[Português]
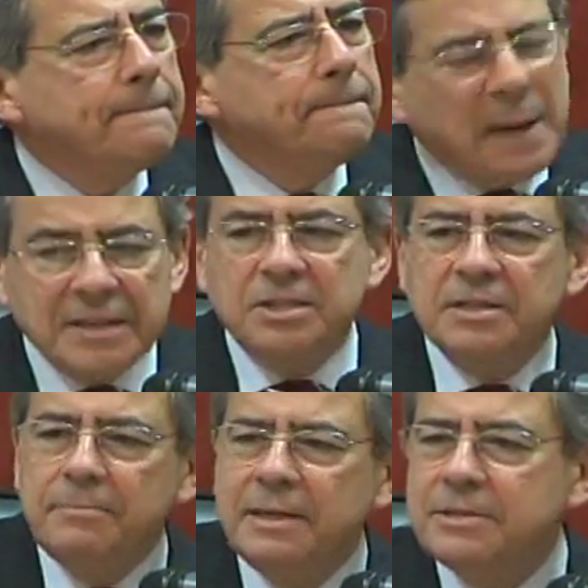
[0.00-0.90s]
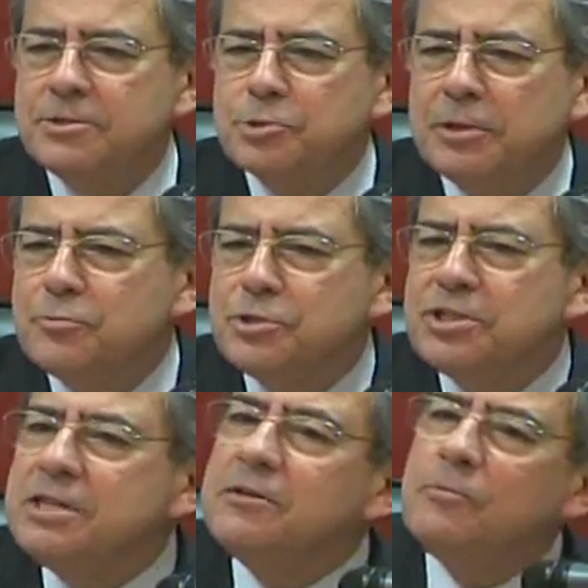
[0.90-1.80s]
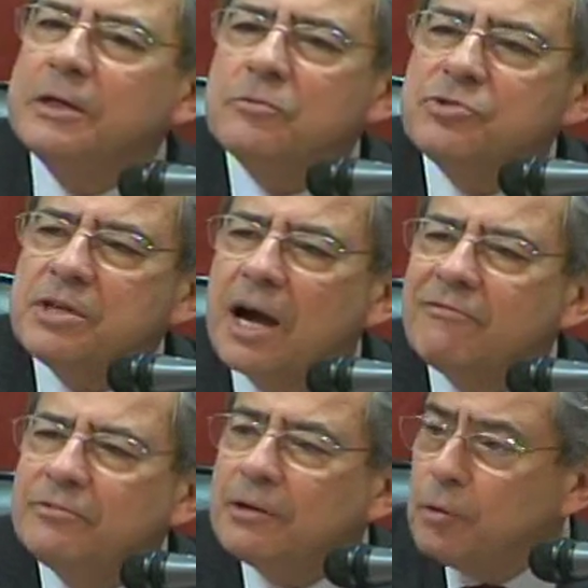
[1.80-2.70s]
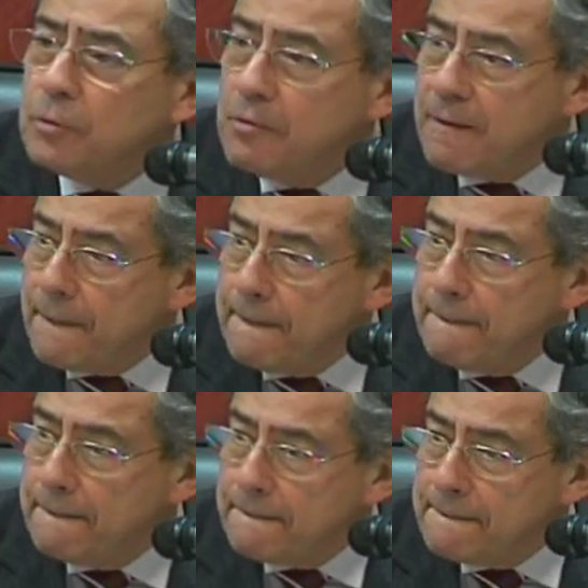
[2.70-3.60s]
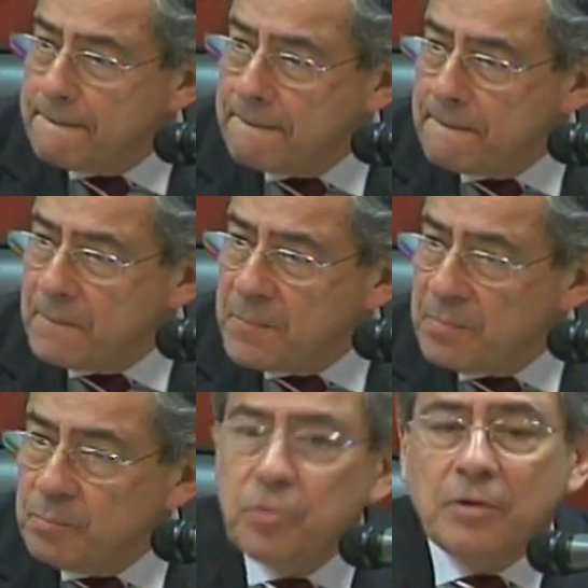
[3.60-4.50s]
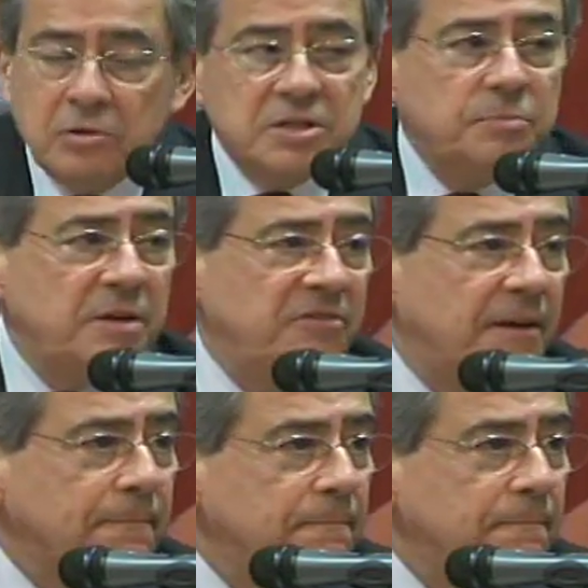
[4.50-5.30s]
praticamente só anunciam ou anunciavam na Globo, por causa do bebê.